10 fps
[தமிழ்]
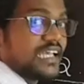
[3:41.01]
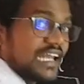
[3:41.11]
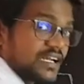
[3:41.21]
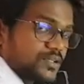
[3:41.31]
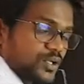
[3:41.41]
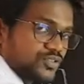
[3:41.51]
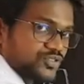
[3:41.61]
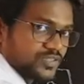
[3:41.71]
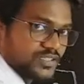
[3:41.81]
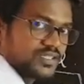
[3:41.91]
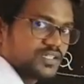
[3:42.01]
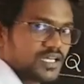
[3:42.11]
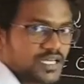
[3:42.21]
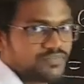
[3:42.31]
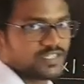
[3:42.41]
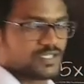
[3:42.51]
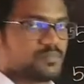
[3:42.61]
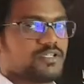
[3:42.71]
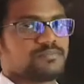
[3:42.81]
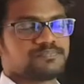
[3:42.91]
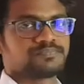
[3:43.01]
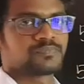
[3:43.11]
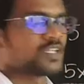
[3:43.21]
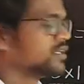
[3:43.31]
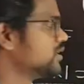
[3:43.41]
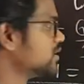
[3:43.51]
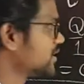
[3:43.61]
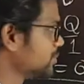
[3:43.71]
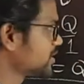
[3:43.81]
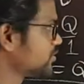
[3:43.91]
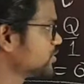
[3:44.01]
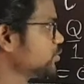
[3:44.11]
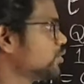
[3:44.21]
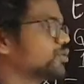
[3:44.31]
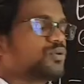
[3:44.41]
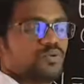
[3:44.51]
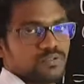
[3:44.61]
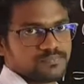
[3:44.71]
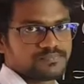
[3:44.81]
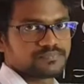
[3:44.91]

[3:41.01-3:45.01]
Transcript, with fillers: எலக்ட்ரான்ஸ் வந்து அவைலபிள் நமக்கு வந்து ஒரு கூலும்